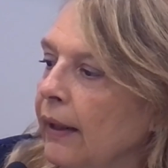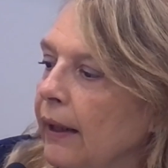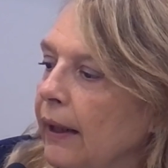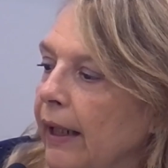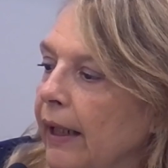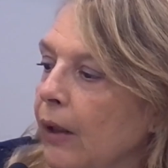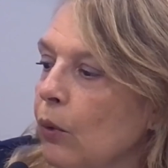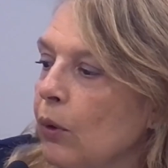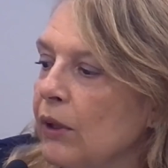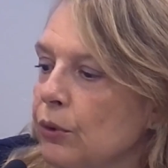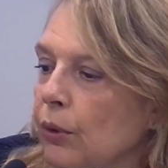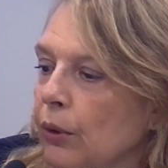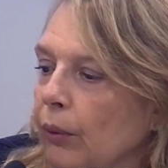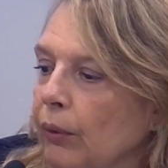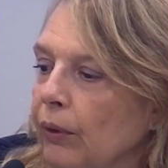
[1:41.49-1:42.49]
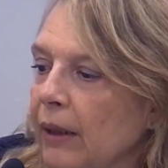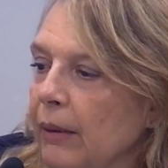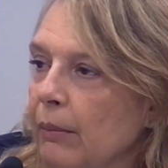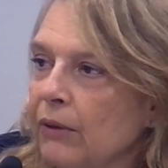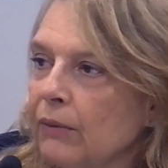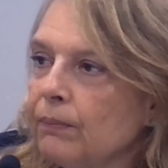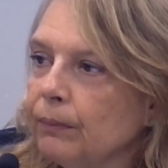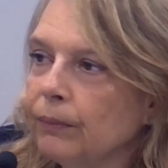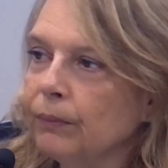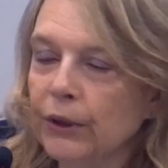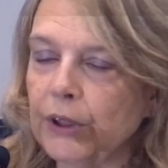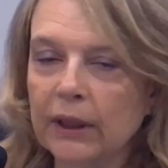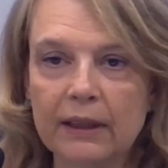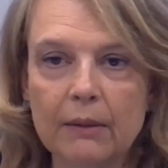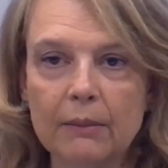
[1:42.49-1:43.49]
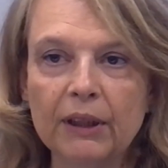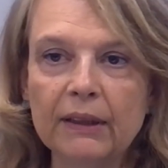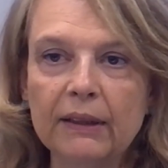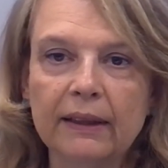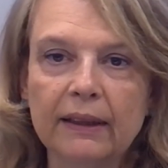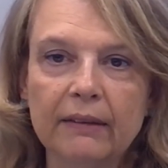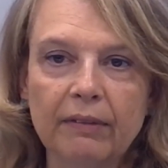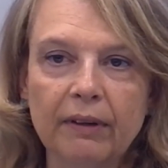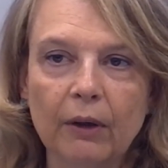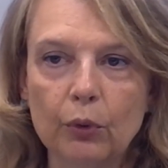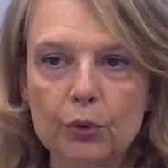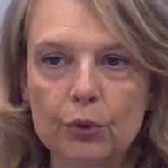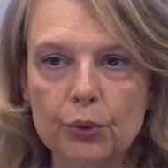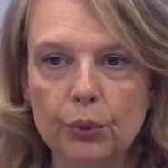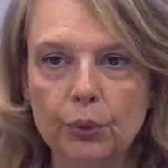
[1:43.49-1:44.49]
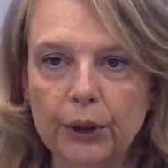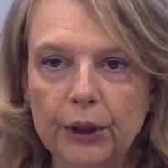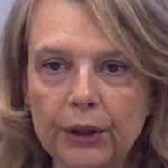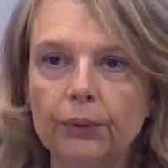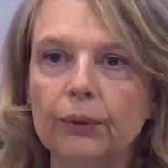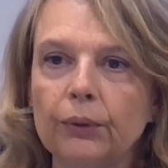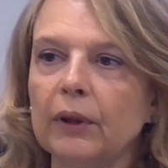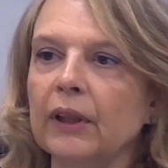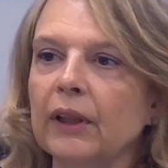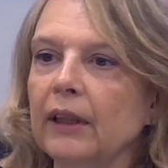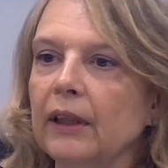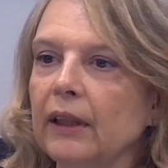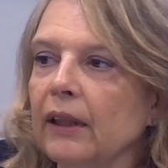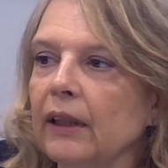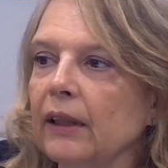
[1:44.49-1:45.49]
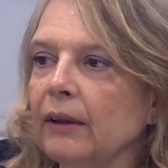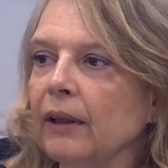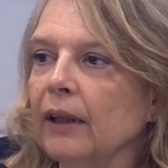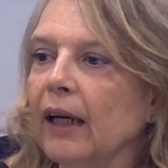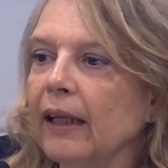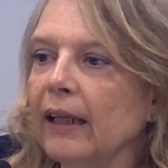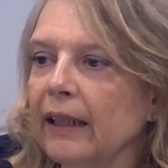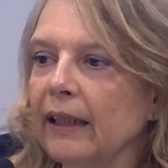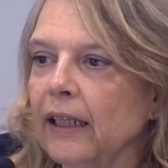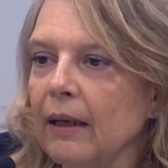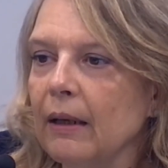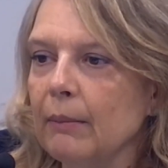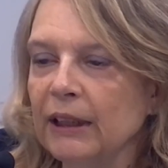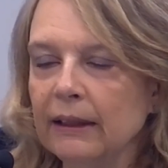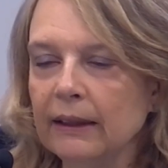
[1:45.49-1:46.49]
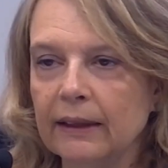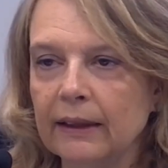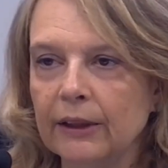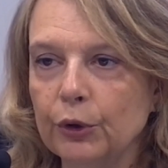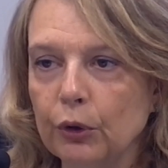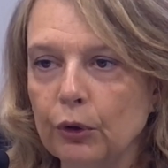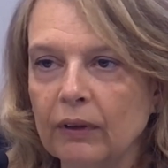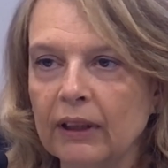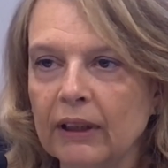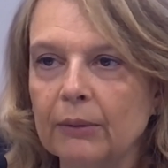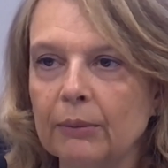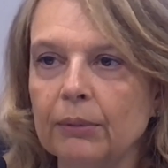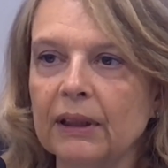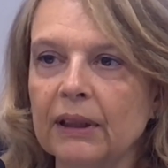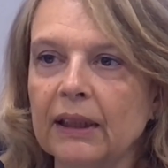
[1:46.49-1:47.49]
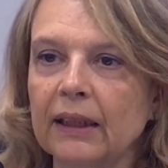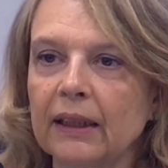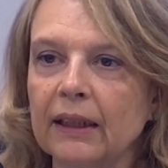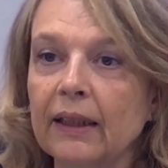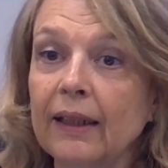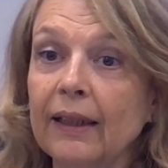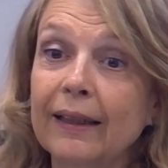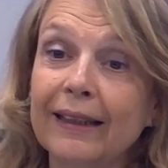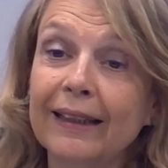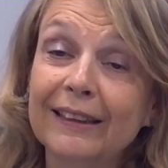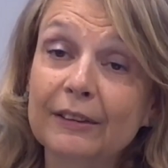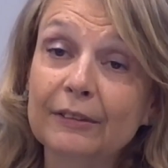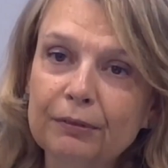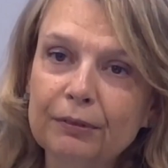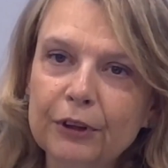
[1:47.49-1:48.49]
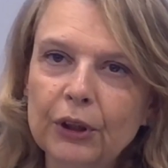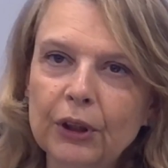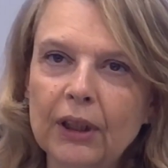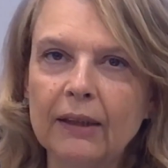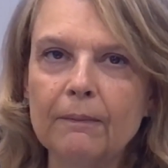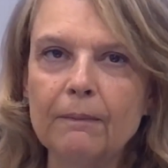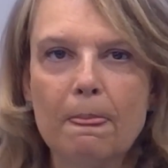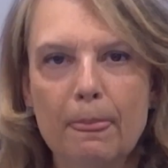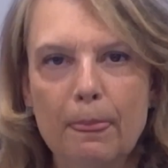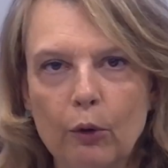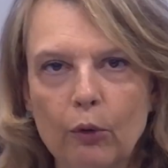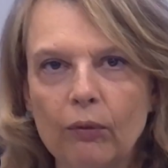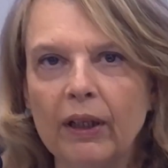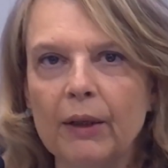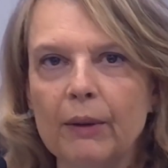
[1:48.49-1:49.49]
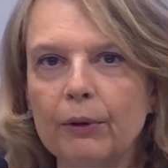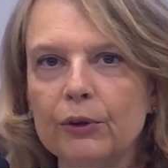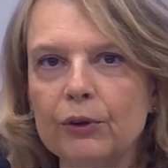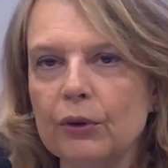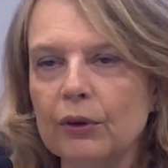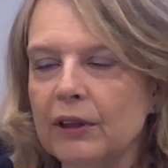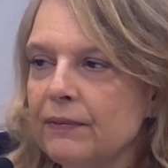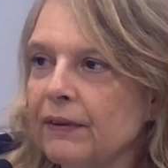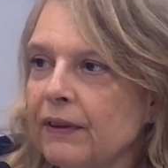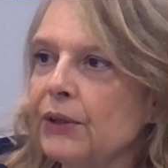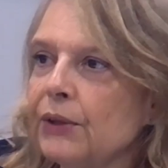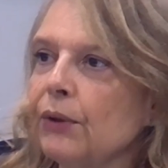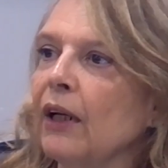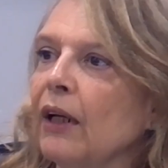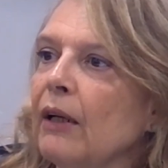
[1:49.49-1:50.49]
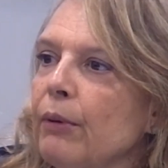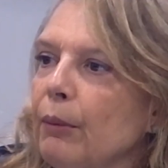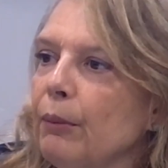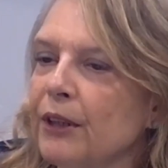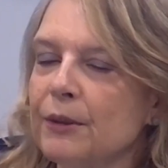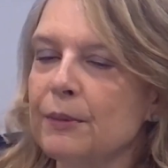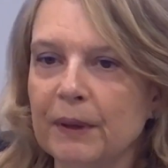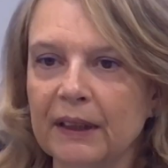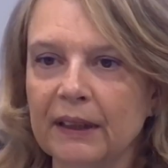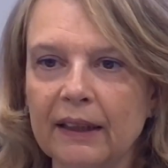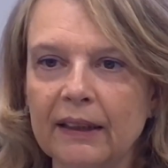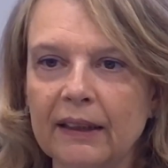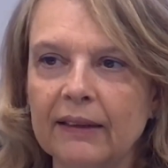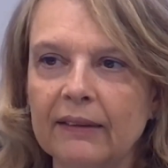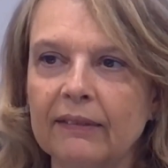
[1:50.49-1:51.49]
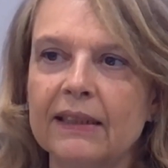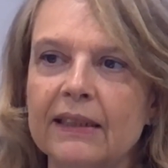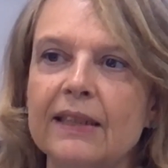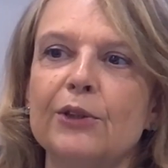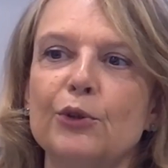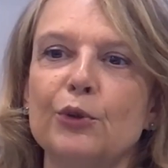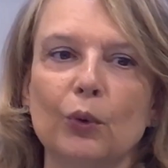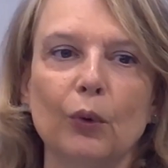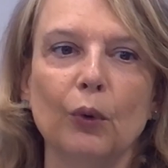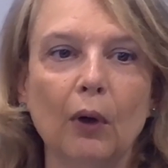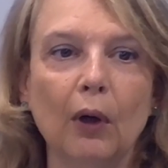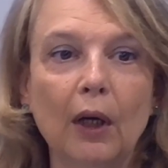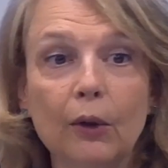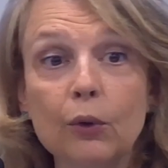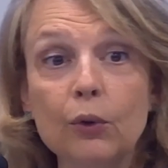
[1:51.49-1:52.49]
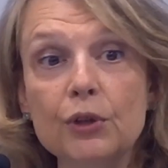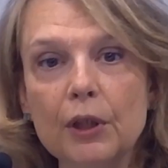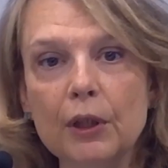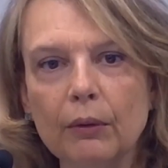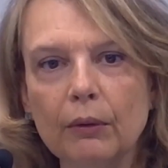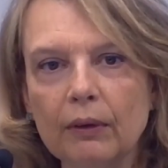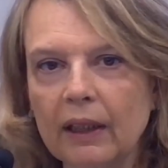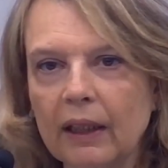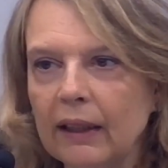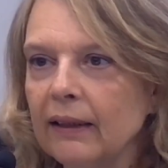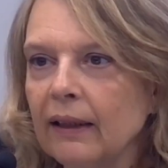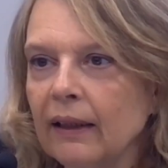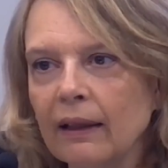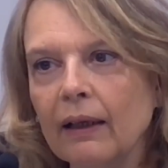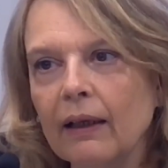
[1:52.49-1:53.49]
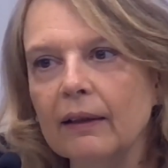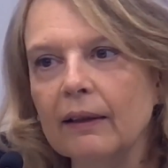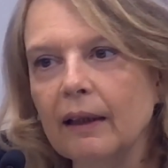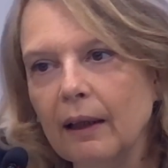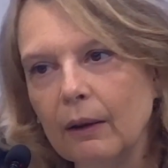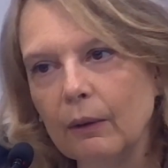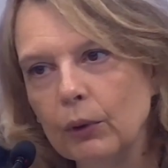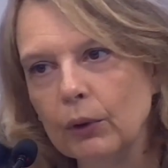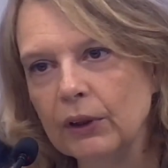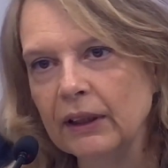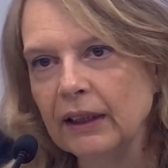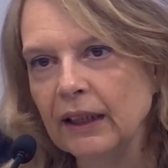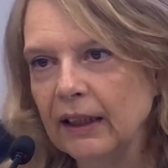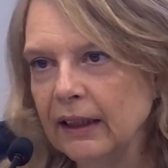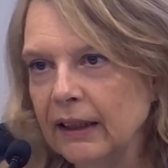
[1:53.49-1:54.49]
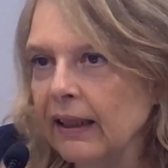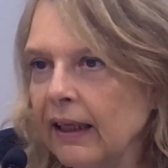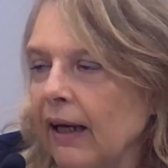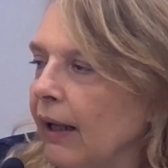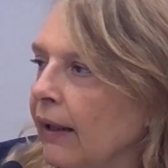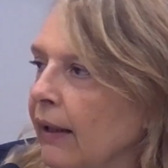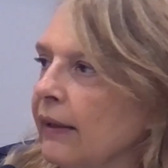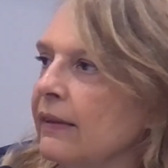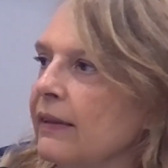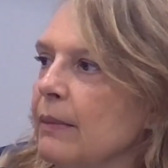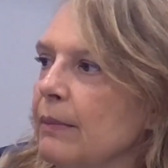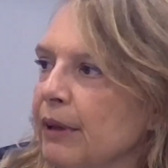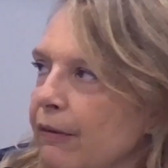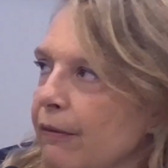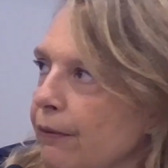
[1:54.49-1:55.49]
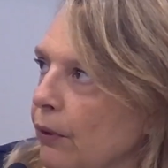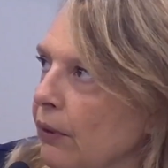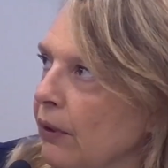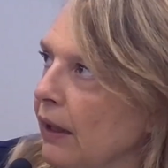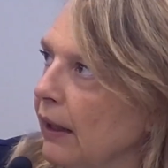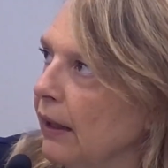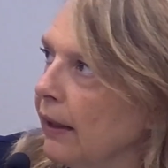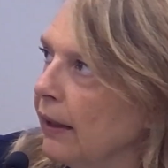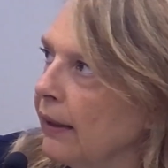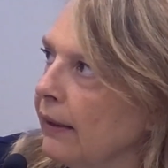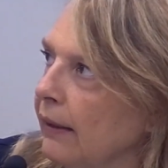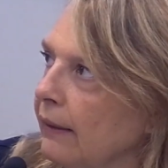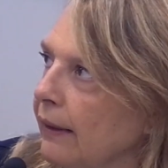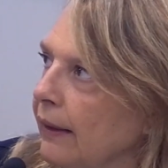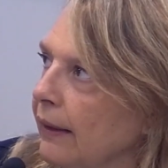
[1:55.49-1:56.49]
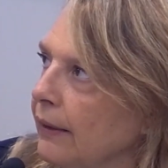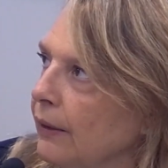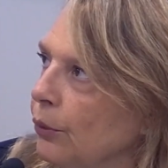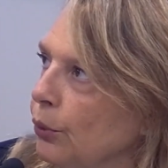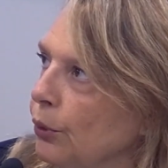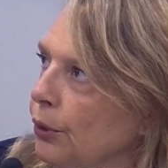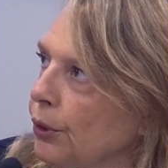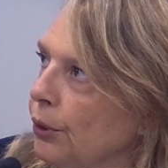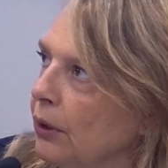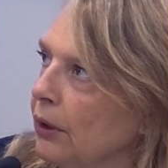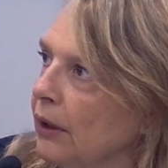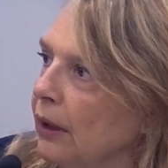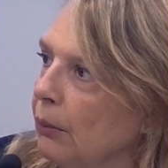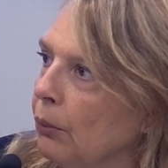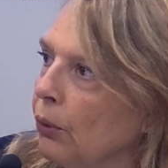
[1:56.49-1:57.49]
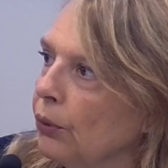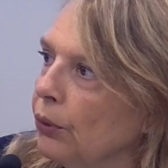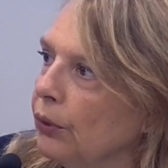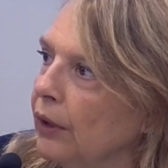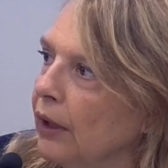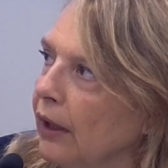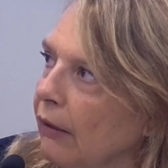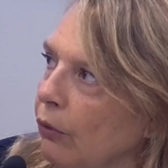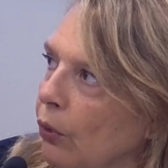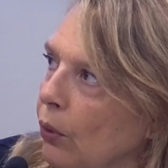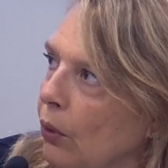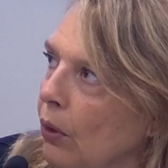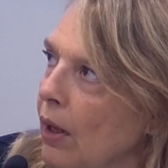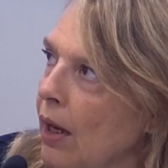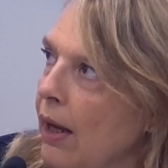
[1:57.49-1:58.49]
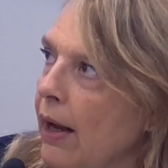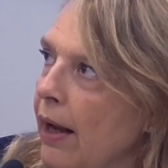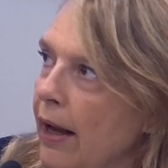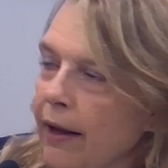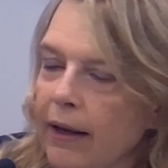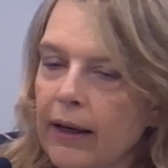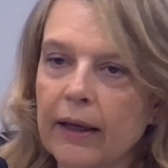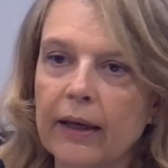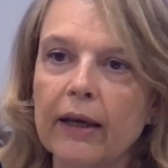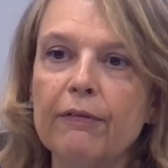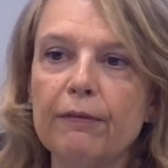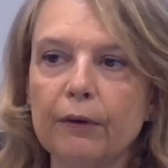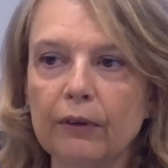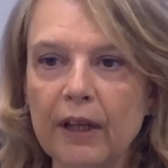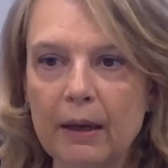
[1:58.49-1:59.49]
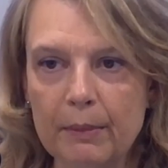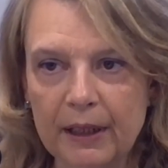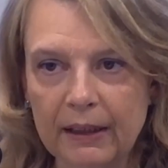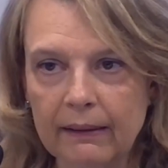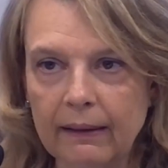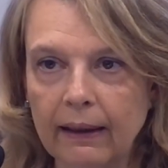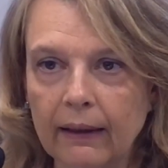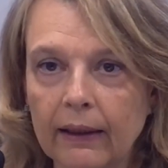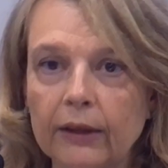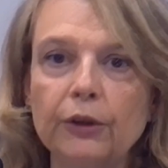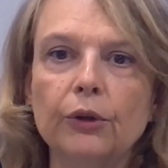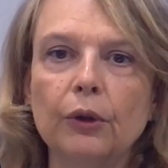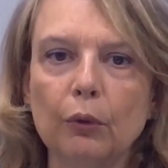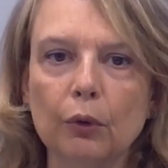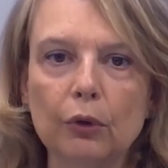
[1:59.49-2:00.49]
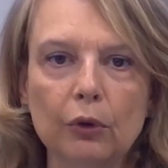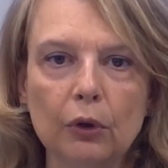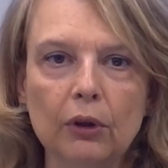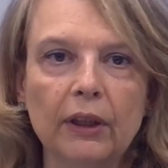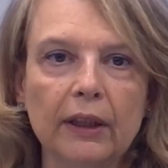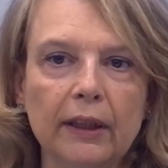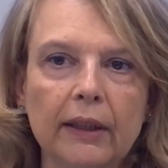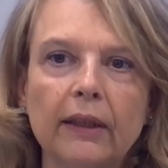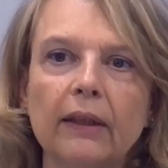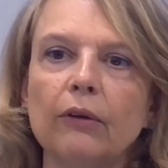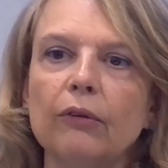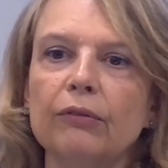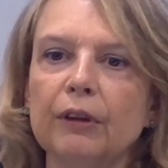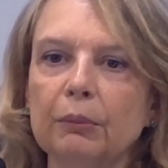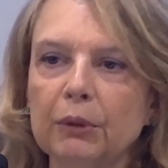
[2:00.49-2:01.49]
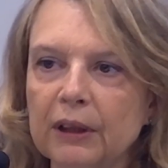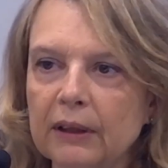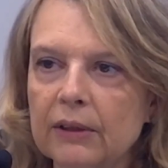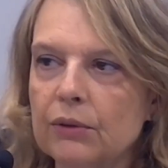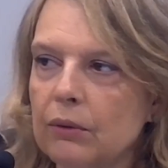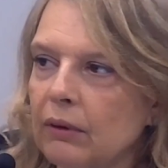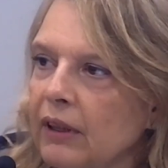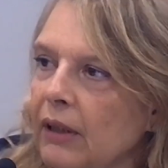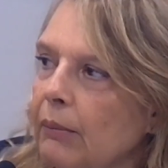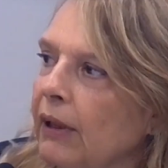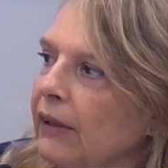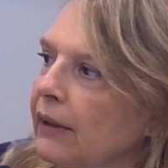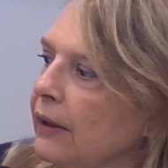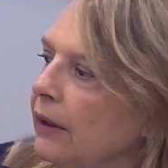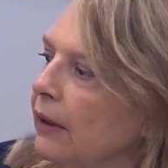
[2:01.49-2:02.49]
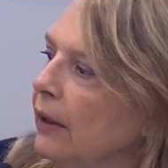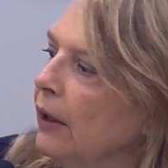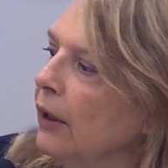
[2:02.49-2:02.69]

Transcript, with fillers: E questo è un tema certamente che va costruito eh, eh anche nella mente dei giovani perché è difficile trovare poi soddisfazione alle proprie aspettative se sono così lontane dalla, dalla quotidianità. Anche saper affrontare la realtà di tutti i giorni nel mondo del lavoro è, è fondamentale. Ciò non toglie che ovviamente sono chiamati gli